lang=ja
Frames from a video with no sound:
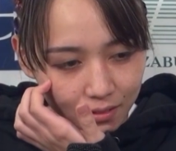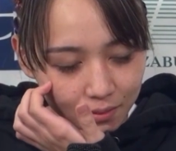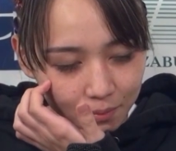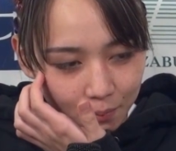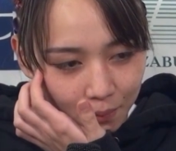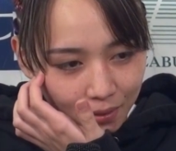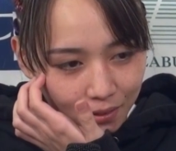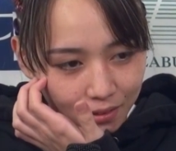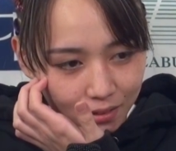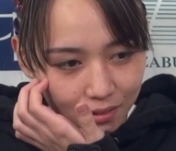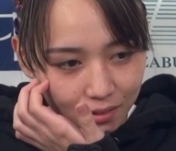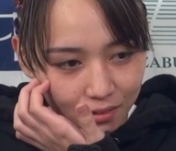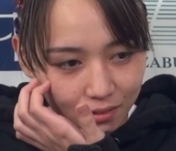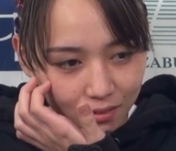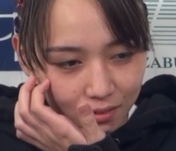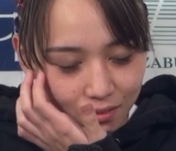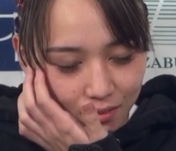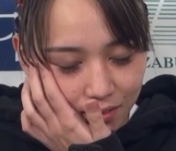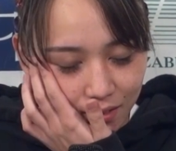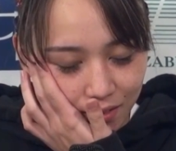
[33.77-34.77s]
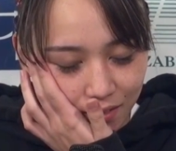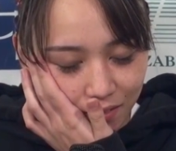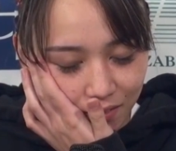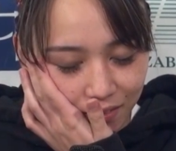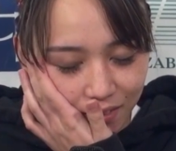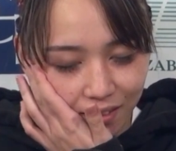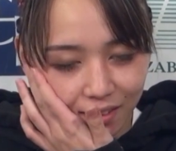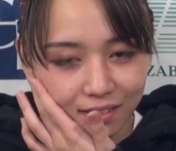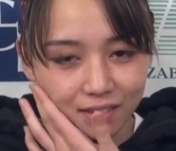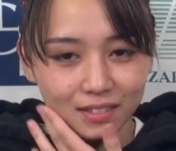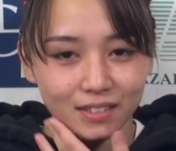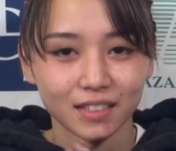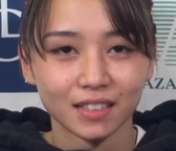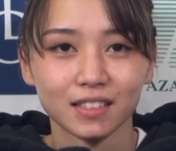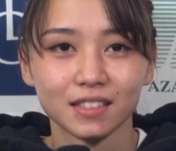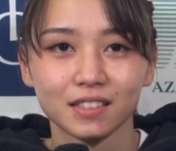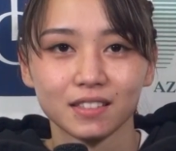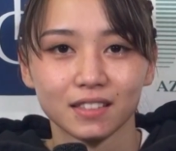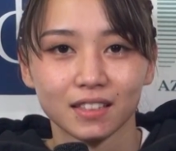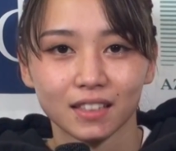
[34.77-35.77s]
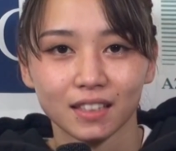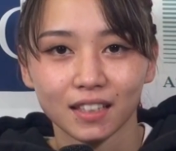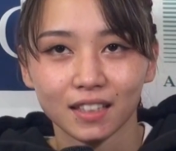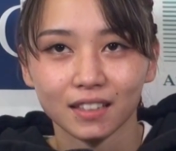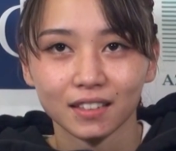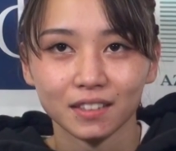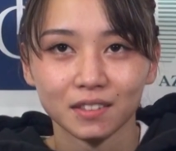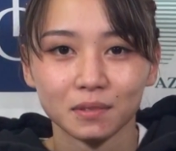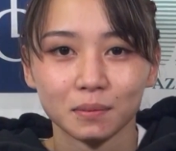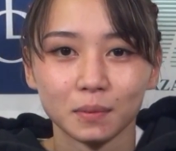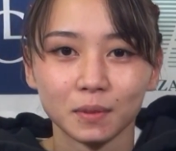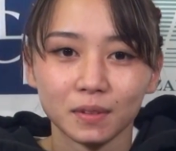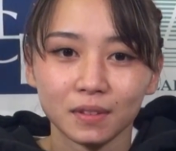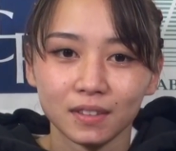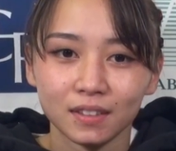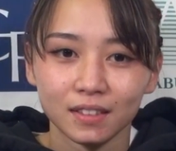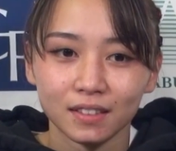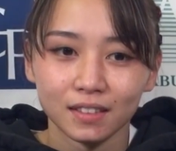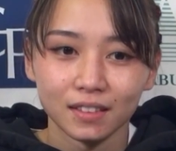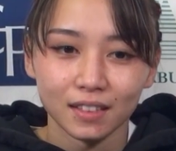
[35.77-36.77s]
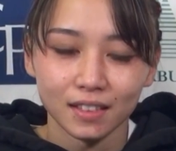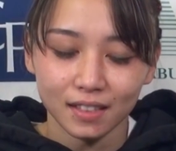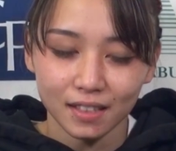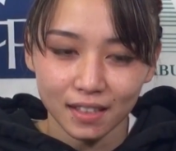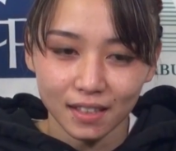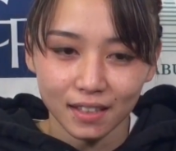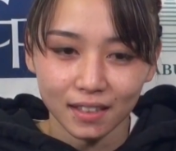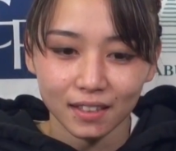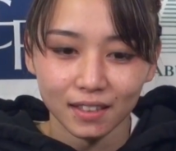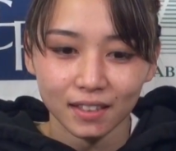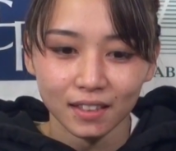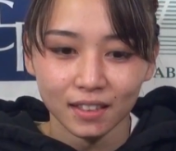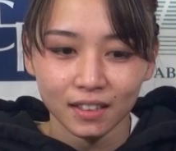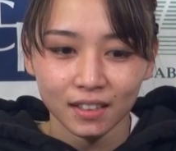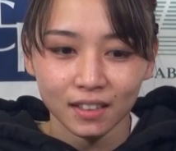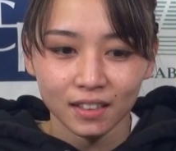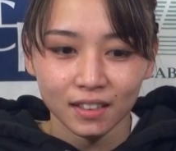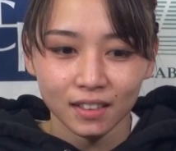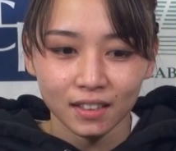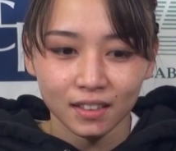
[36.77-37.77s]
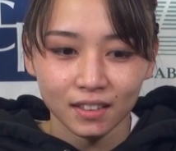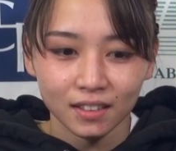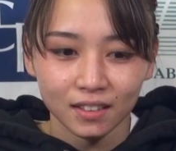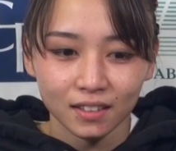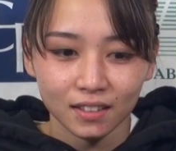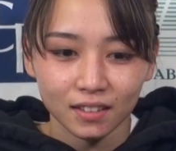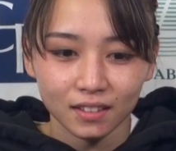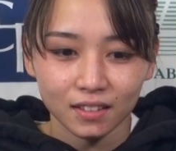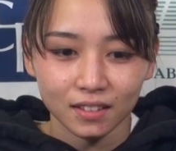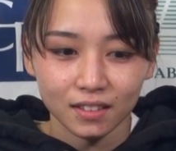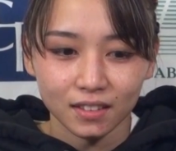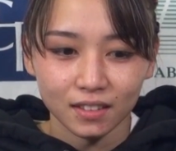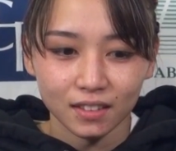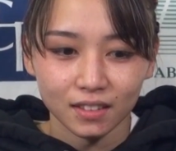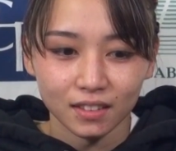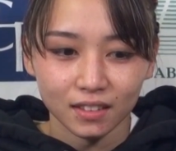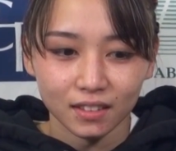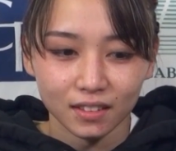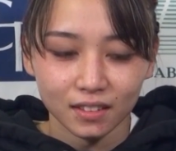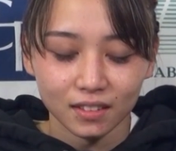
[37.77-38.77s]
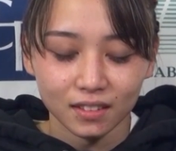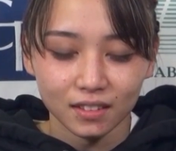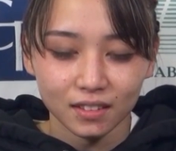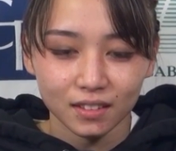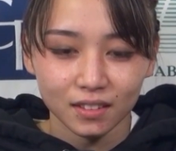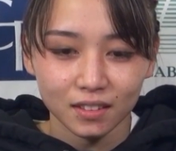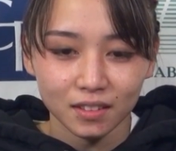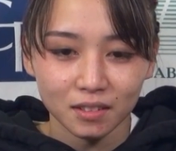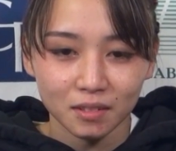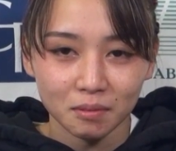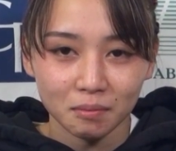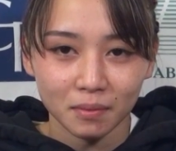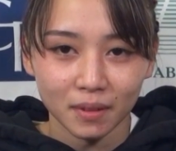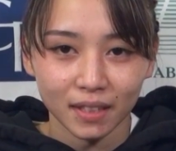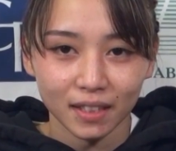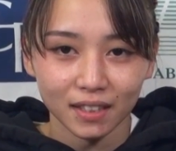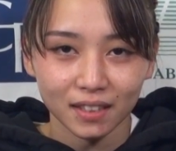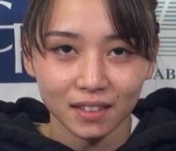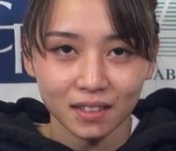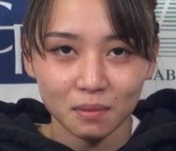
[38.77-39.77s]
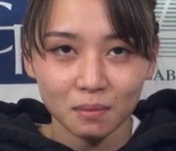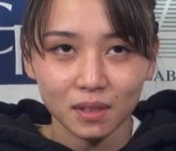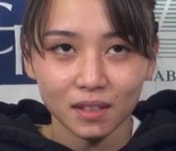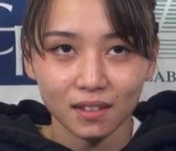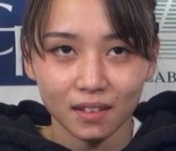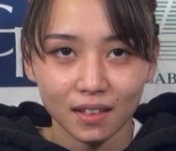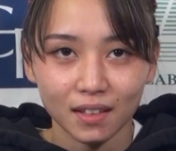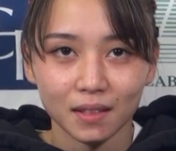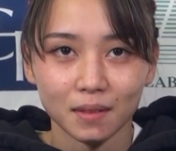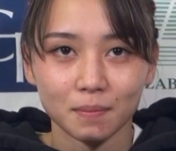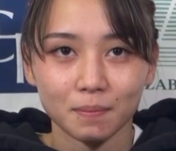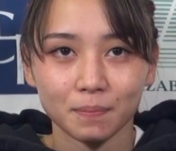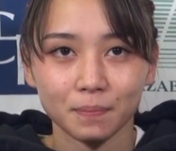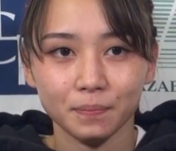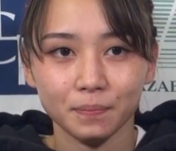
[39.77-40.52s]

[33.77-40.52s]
まあ、勢いがある選手だなって思っててで、まあ、やってみて